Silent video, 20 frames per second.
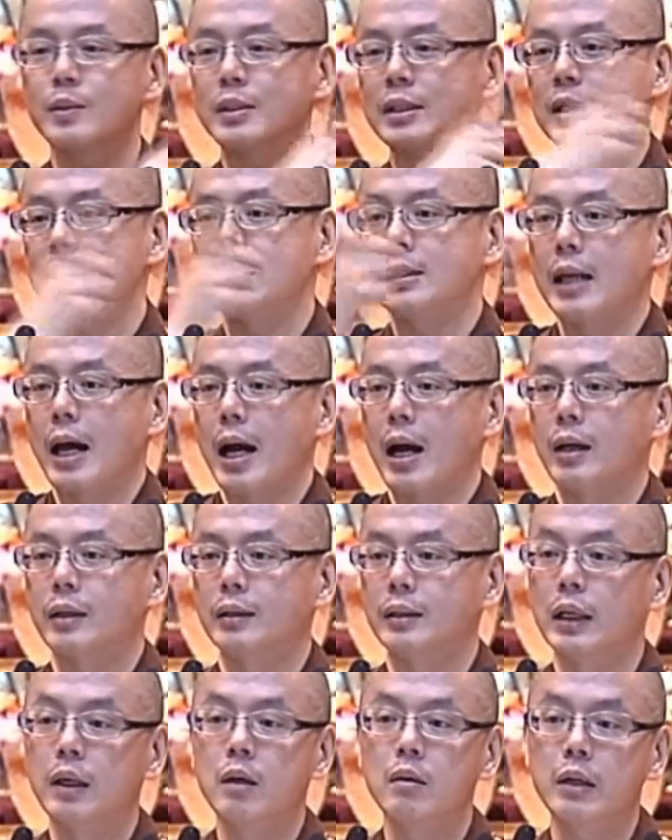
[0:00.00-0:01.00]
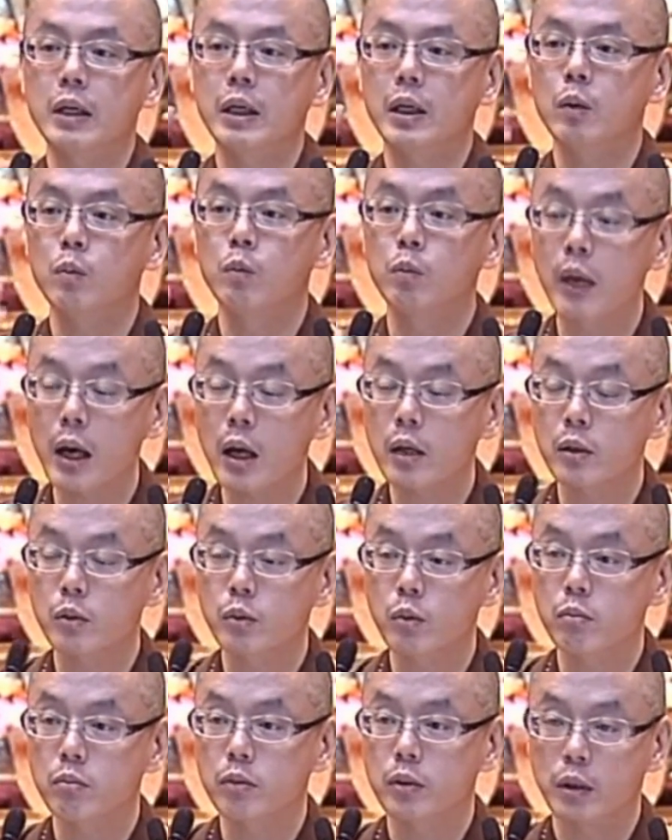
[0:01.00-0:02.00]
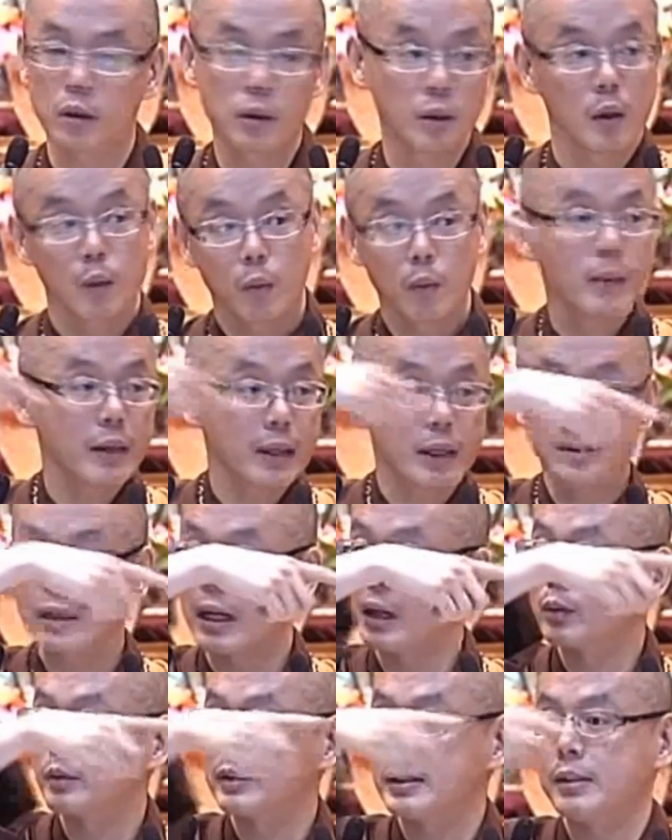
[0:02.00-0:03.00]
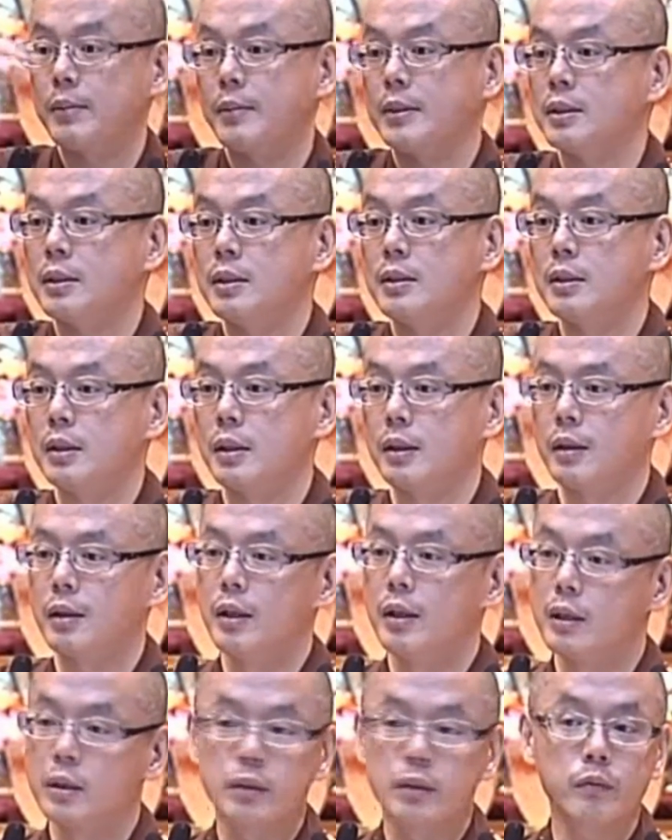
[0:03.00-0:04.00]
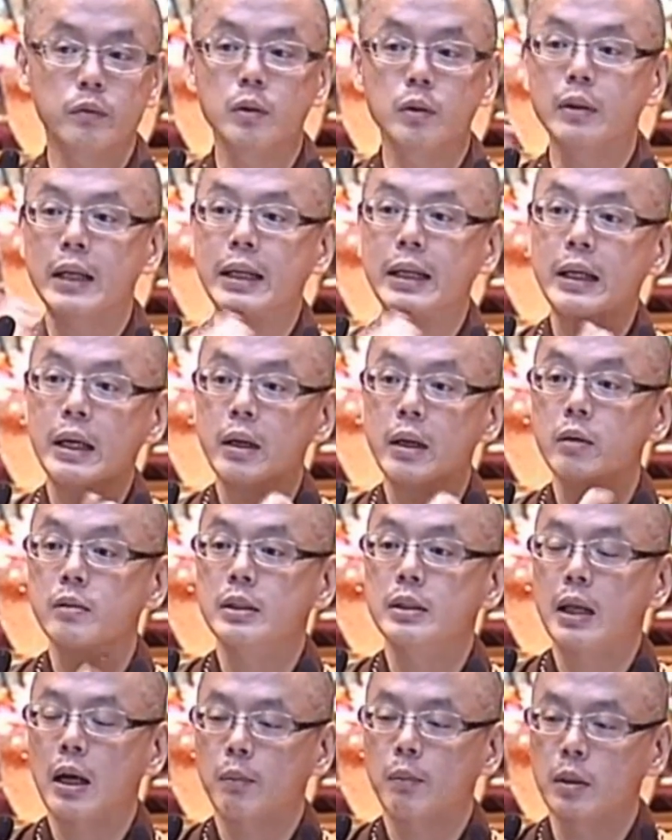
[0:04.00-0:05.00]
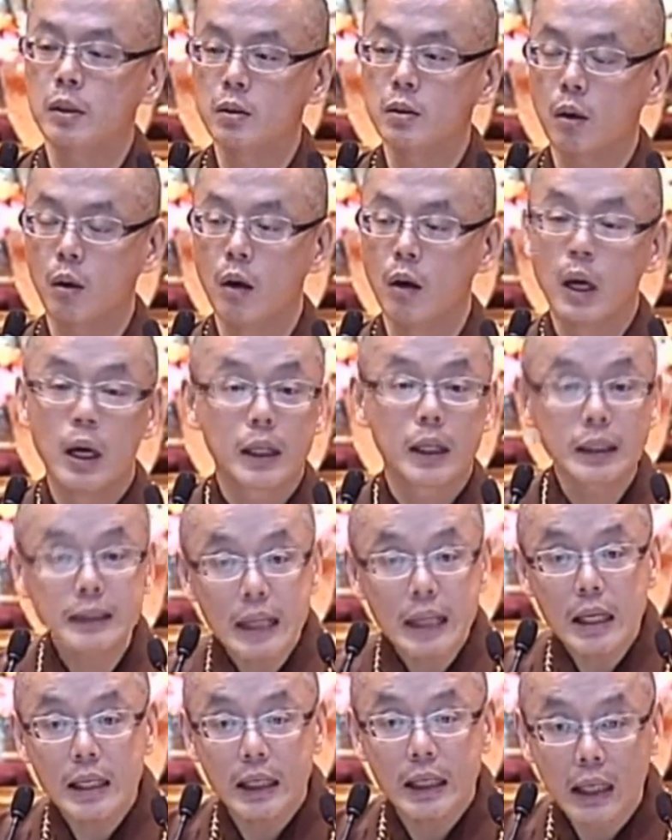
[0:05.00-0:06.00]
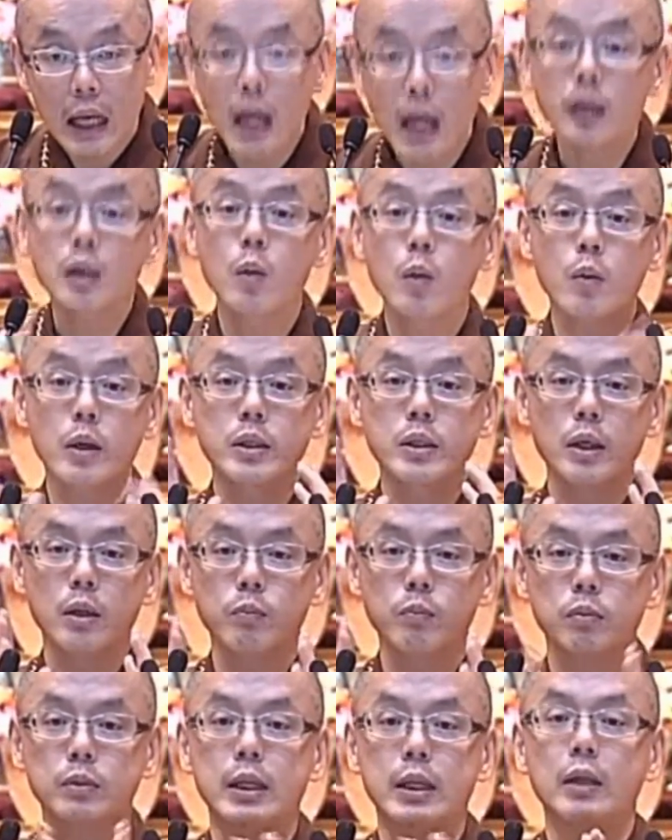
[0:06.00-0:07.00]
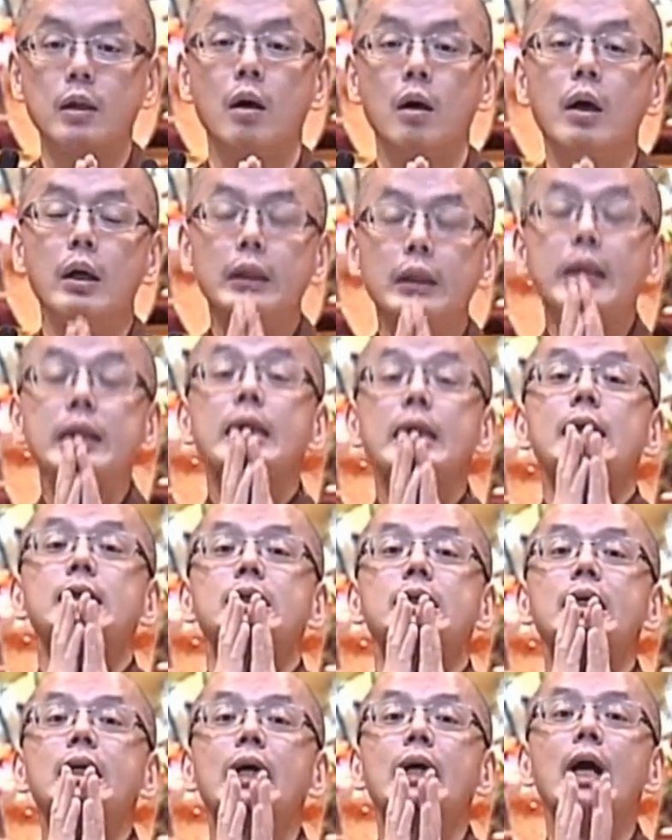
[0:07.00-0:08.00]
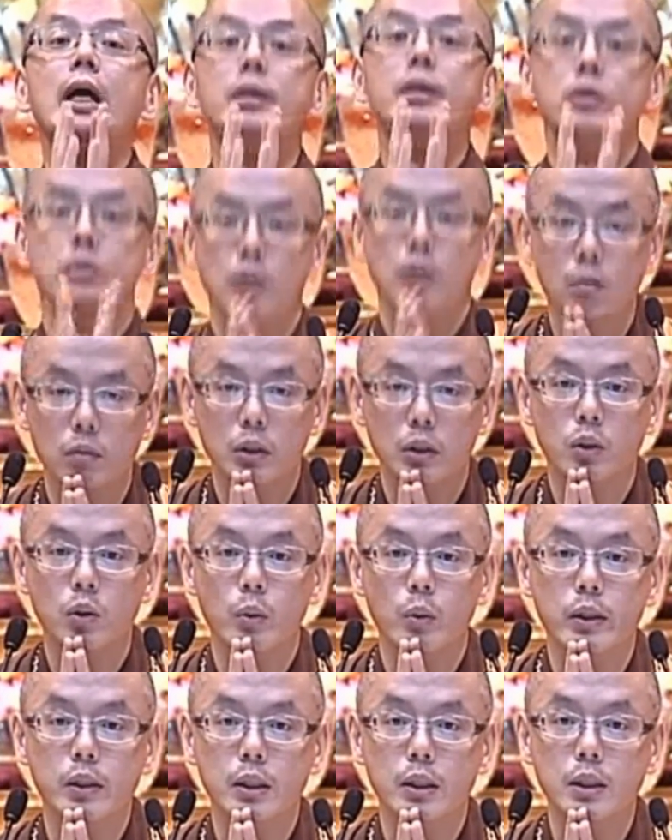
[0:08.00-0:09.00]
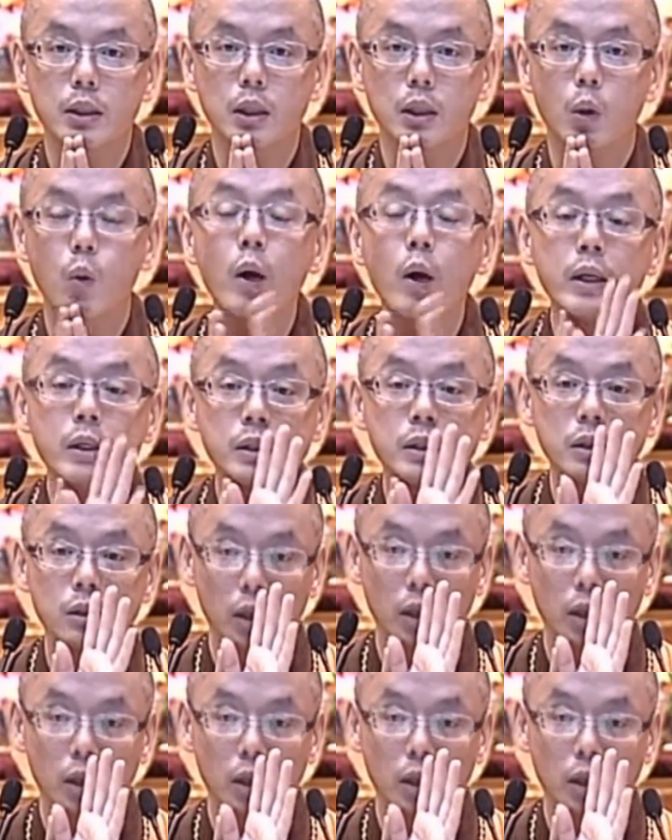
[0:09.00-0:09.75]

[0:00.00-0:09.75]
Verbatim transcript: 都吉祥，能够利益无量的众生。我每天早上都在这边进行，师父就在念六字大明咒。可当你看到观世音菩萨的，你眼睛看的时候，你就会升起观